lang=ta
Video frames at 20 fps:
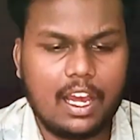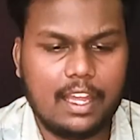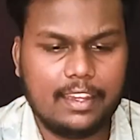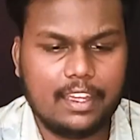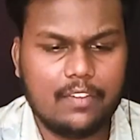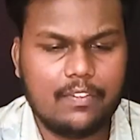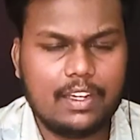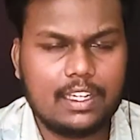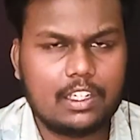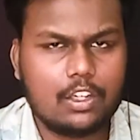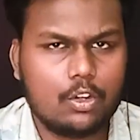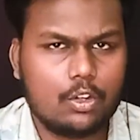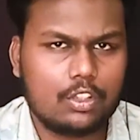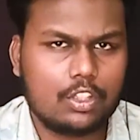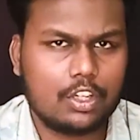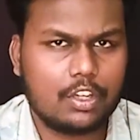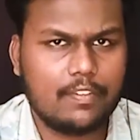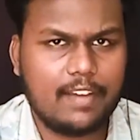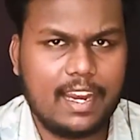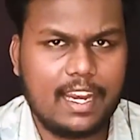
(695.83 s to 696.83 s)
அந்த வீட்டில்
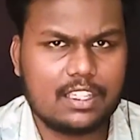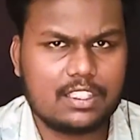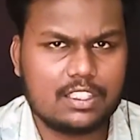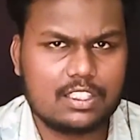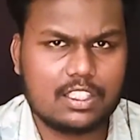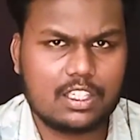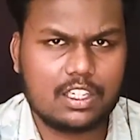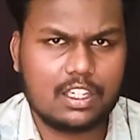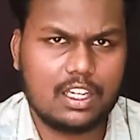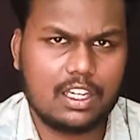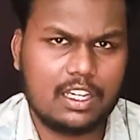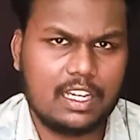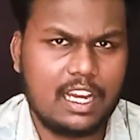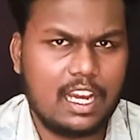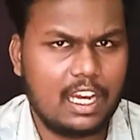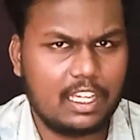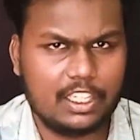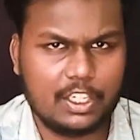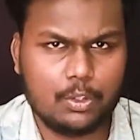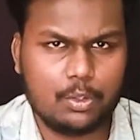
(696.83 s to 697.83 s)
ஒருத்தவங்க வேலை செஞ்சுருக்காங்க
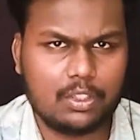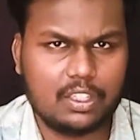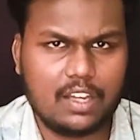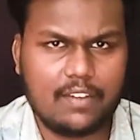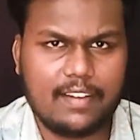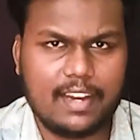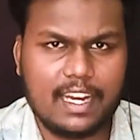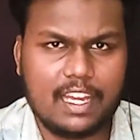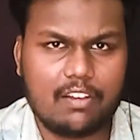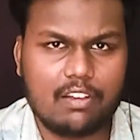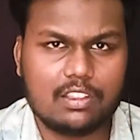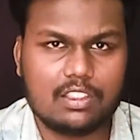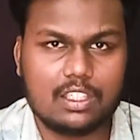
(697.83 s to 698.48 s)
அது இவங்க தான் வேலைக்கு